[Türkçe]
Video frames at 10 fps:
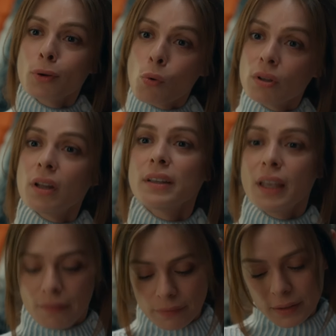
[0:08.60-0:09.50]
etmek o kadar
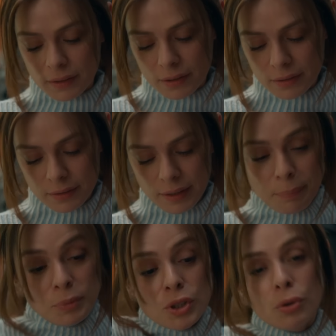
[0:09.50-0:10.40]
keyifli ki.
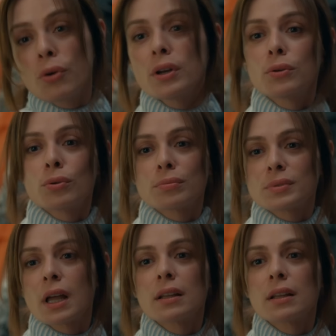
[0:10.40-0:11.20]
Hep bir şey öğreniyorum